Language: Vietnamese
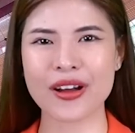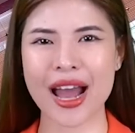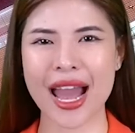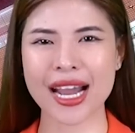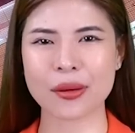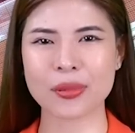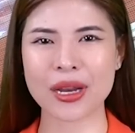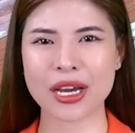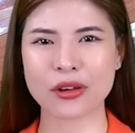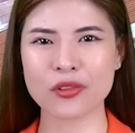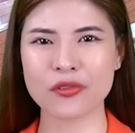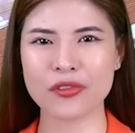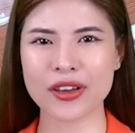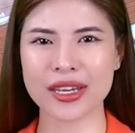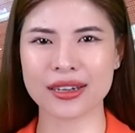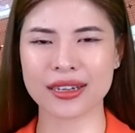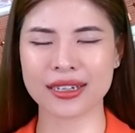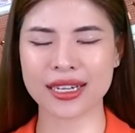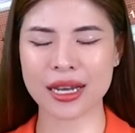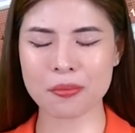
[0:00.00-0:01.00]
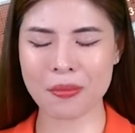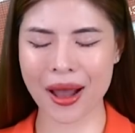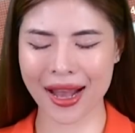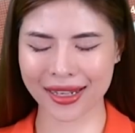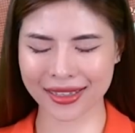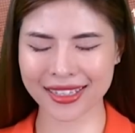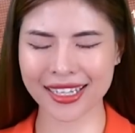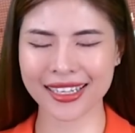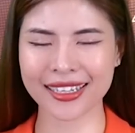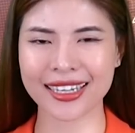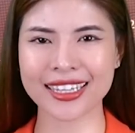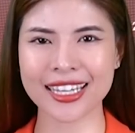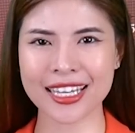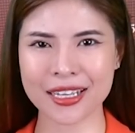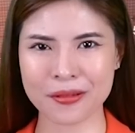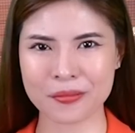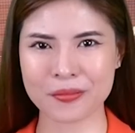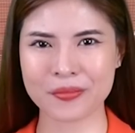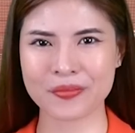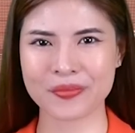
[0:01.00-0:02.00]
và hẹn gặp lại quý vị ở các bản tin kế
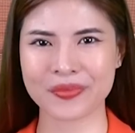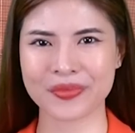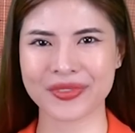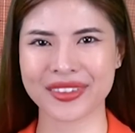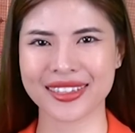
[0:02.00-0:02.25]
tiếp.